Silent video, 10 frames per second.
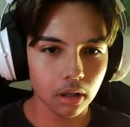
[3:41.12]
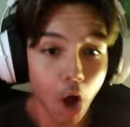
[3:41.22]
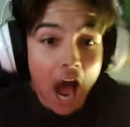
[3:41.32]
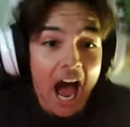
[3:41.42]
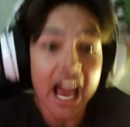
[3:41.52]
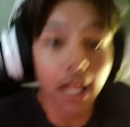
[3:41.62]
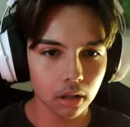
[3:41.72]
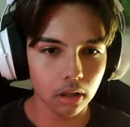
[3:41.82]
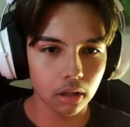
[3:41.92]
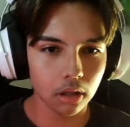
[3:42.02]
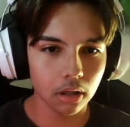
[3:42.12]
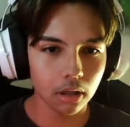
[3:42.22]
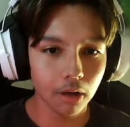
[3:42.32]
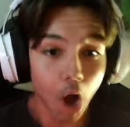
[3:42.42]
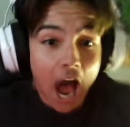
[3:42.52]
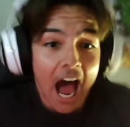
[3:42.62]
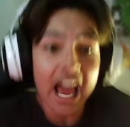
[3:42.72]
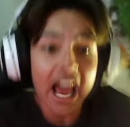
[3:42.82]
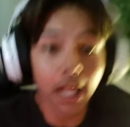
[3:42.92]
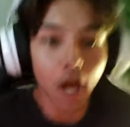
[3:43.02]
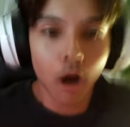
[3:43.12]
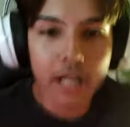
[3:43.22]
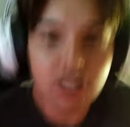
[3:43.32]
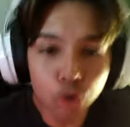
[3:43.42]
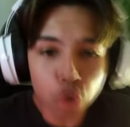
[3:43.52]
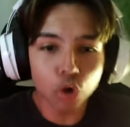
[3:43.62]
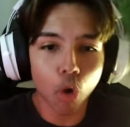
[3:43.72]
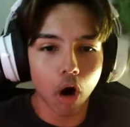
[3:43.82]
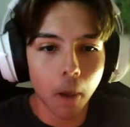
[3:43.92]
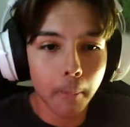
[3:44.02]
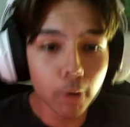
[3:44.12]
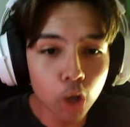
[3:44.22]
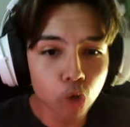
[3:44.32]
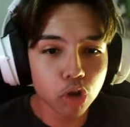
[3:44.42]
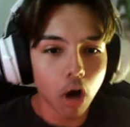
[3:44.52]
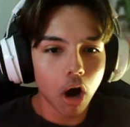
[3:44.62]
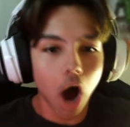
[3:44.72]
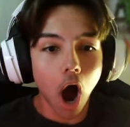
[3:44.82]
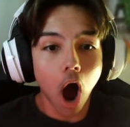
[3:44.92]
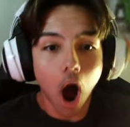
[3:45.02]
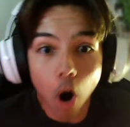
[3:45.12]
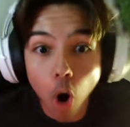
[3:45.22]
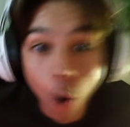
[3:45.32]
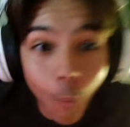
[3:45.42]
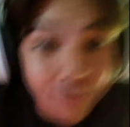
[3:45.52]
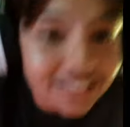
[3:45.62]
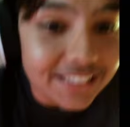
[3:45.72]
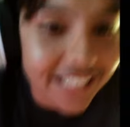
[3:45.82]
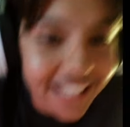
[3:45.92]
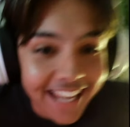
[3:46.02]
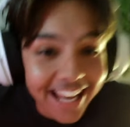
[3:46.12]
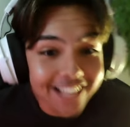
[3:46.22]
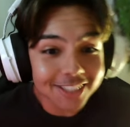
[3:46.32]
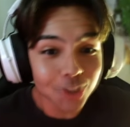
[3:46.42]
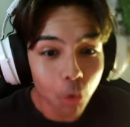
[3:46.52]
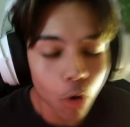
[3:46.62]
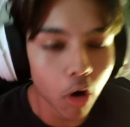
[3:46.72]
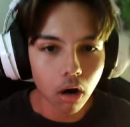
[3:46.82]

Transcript: Ai! Ai! Que susto! Meu Deus! Nossa, que que é isso?